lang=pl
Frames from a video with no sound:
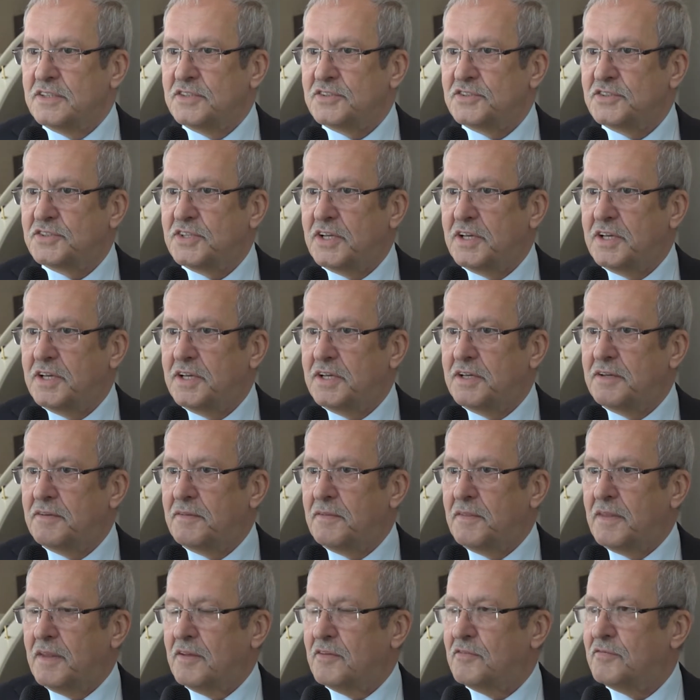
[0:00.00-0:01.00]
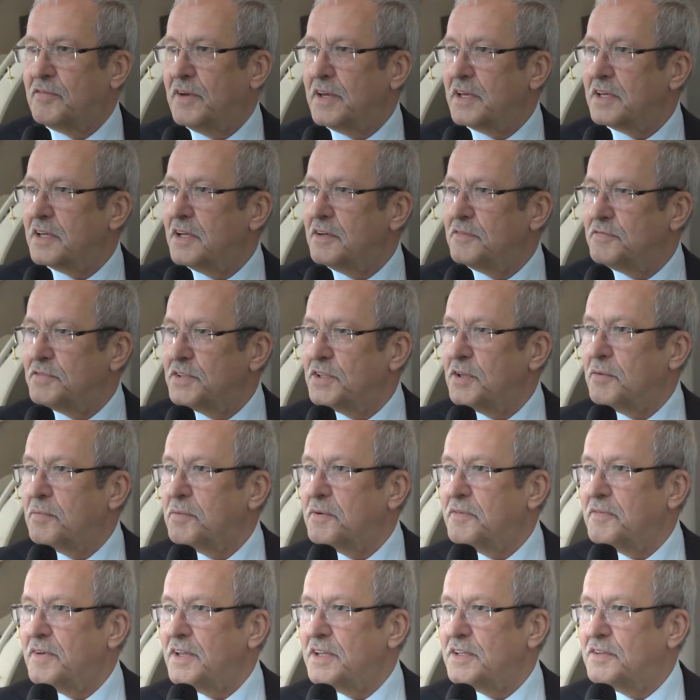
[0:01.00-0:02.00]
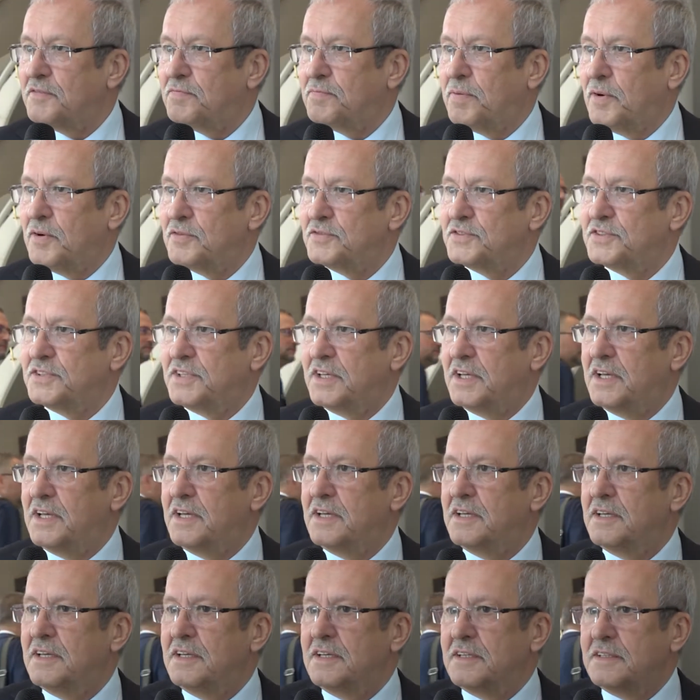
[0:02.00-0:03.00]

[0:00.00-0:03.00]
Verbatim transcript: że węgiel wydobywany w Polsce